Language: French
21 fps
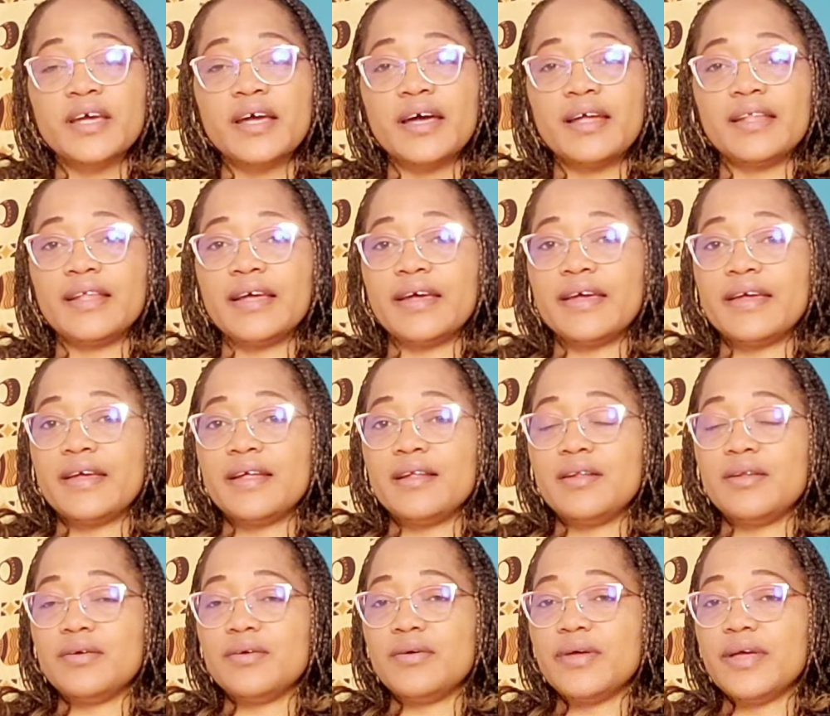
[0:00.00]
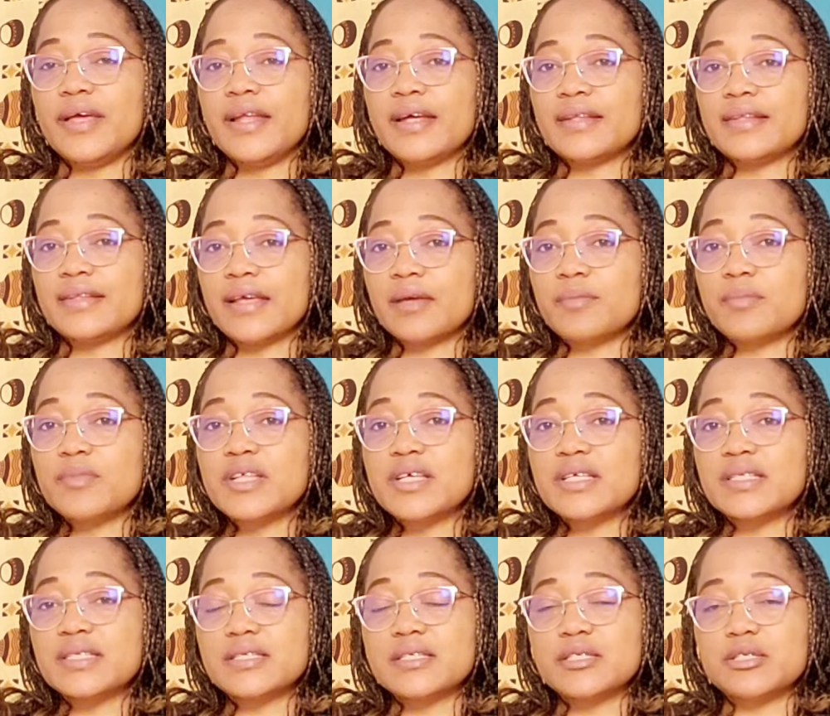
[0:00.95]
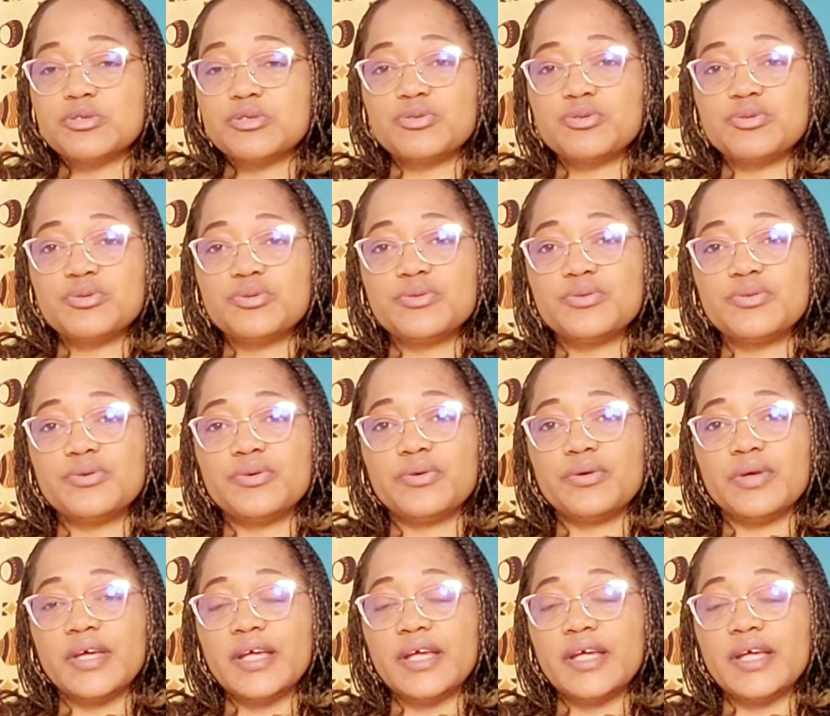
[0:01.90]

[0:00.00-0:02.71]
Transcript: Anaël, euh, elle a terminé ses études, euh,